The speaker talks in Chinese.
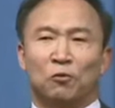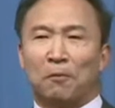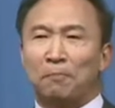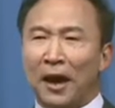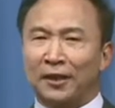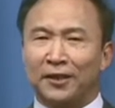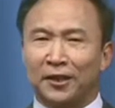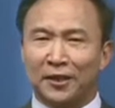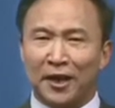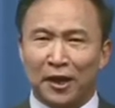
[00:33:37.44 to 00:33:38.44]
把你这
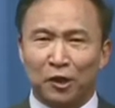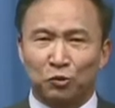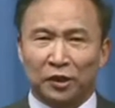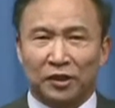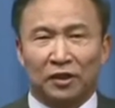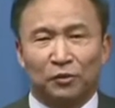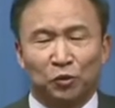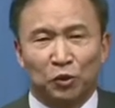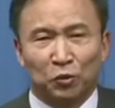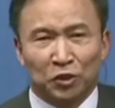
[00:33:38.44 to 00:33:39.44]
个烂了嘴的，
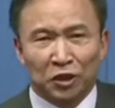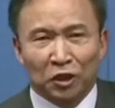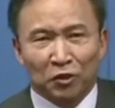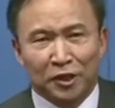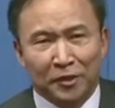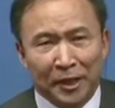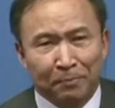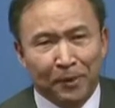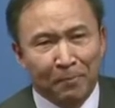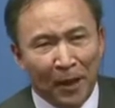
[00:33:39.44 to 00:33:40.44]
我就知道你在
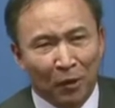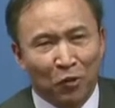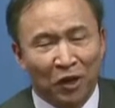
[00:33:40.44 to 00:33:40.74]
编排我。